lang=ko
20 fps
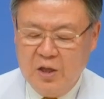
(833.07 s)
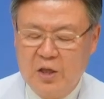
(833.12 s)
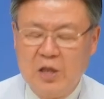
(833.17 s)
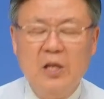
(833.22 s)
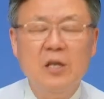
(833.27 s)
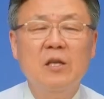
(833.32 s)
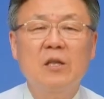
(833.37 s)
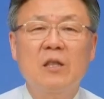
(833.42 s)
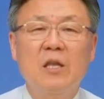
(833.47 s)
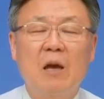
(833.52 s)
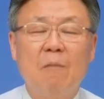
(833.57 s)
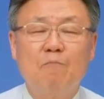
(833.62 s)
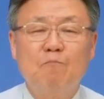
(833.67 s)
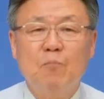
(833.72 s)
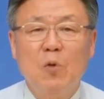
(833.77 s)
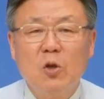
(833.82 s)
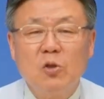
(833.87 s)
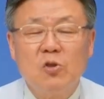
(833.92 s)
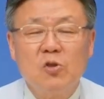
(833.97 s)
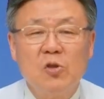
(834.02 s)
이는 내
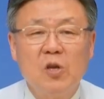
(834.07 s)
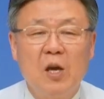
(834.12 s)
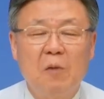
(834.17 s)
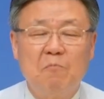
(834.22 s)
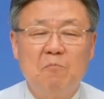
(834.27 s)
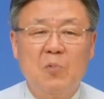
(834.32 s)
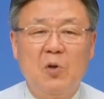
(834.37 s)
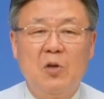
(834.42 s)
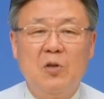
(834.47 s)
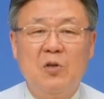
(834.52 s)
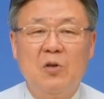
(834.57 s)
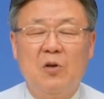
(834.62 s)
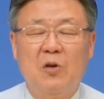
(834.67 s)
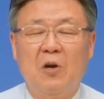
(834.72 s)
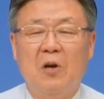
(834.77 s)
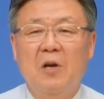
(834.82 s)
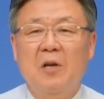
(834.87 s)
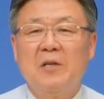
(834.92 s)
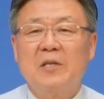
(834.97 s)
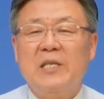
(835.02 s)
뼈 중에
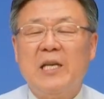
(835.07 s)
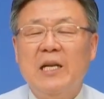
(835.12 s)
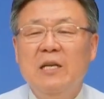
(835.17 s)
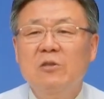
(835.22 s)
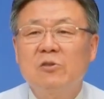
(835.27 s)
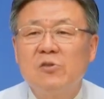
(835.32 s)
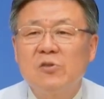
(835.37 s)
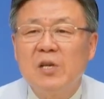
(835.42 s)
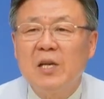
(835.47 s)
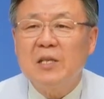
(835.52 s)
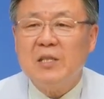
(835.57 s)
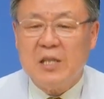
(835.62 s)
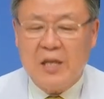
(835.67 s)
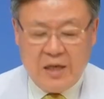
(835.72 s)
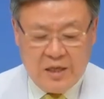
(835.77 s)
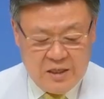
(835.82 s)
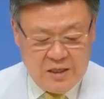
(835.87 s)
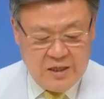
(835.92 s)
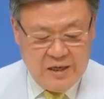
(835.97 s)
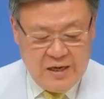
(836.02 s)
뼈요, 살 중에
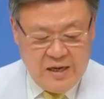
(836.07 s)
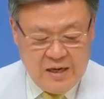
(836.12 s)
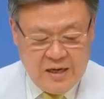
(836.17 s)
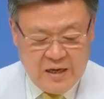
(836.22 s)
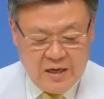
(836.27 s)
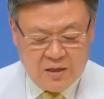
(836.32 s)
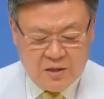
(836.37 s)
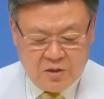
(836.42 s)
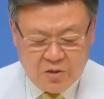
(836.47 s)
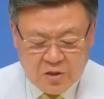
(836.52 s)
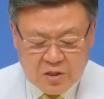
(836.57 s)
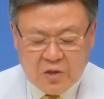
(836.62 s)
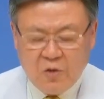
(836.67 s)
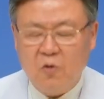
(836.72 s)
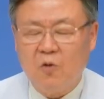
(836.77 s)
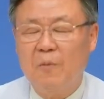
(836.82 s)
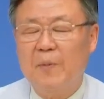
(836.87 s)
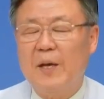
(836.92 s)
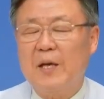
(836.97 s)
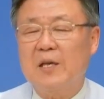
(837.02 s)
살이라. 그렇게
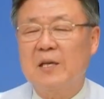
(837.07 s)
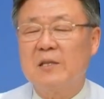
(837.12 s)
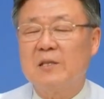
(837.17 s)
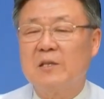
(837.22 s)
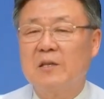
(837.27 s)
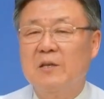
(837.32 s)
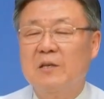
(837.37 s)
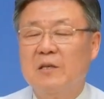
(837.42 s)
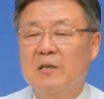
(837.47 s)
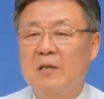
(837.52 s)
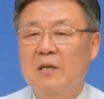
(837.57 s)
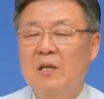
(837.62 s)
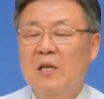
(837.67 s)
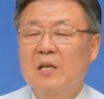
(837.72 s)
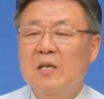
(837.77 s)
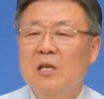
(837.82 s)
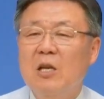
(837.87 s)
고백했어요.